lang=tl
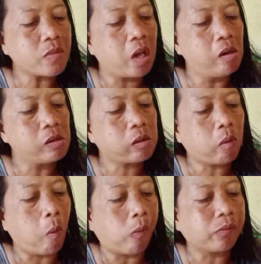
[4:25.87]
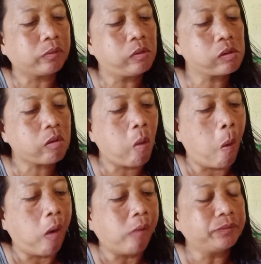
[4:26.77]
Ayan guys, ang sarap ng
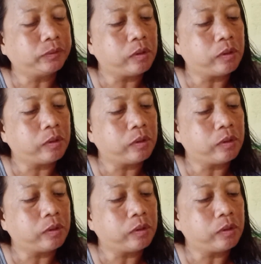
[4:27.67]
ano.